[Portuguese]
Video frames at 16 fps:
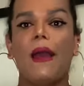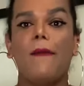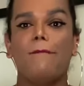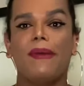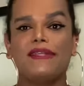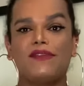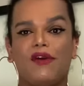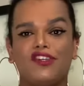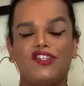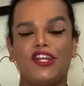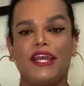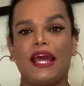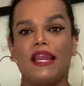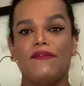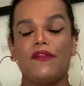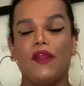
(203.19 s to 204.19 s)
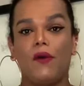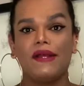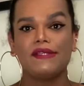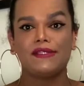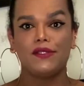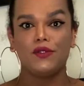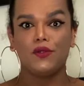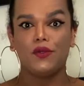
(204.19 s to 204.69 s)
Mas eu achei que ela não
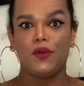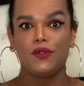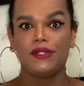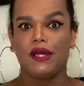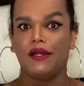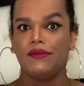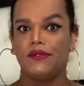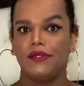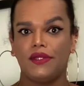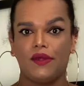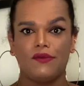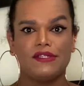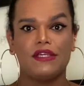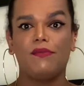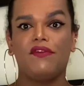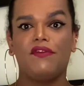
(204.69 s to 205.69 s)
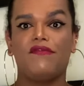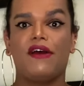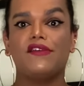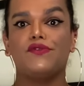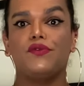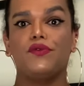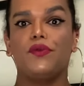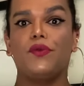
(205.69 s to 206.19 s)
acinturou tanto. Então, eu sempre
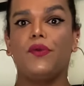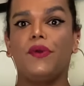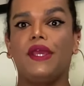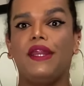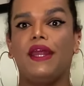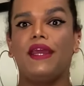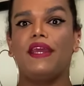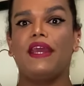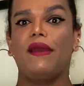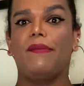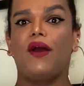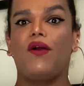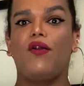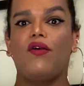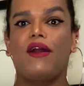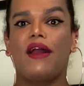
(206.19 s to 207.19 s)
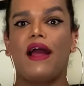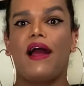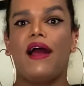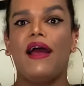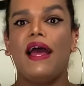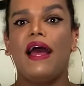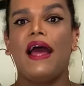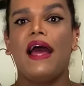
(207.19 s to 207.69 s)
faço o truque, né? Que é pra
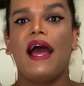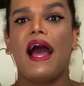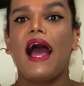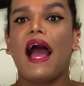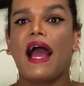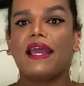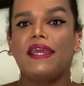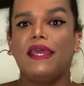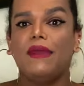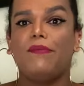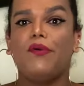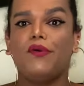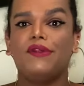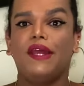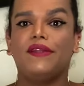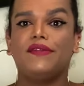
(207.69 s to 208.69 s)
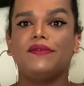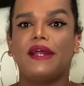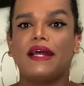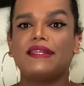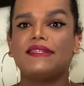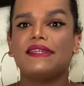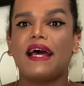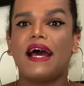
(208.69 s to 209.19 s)
colocar aqui por dentro
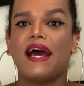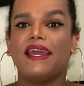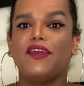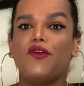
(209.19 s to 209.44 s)
da saia.